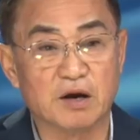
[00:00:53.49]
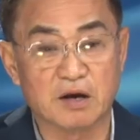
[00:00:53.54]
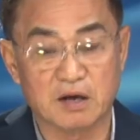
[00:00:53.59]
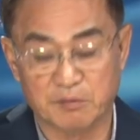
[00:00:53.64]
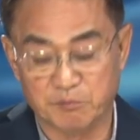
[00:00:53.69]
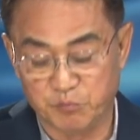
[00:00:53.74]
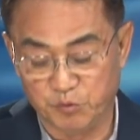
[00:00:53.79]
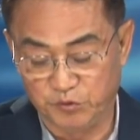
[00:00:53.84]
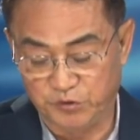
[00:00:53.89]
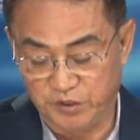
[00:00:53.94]

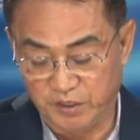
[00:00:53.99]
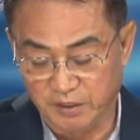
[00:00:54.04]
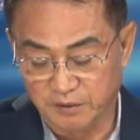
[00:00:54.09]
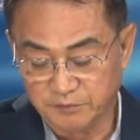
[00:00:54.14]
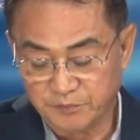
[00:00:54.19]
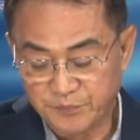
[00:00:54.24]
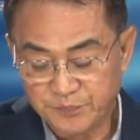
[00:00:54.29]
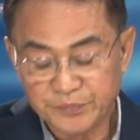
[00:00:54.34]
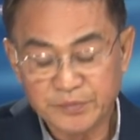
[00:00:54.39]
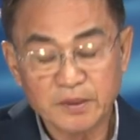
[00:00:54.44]
Campuchia.
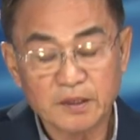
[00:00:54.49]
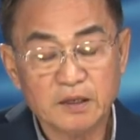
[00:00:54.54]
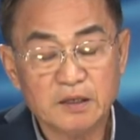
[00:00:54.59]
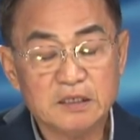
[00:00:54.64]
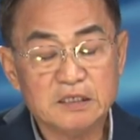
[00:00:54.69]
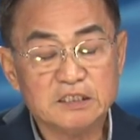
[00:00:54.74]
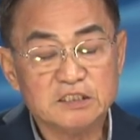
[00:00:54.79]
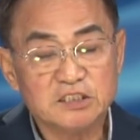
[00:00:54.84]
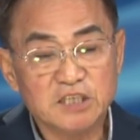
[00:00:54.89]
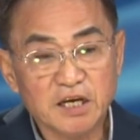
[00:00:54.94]

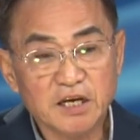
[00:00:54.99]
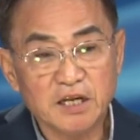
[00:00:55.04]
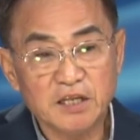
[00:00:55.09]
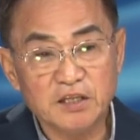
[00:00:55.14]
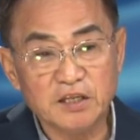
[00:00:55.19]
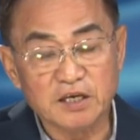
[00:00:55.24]
Sáng nay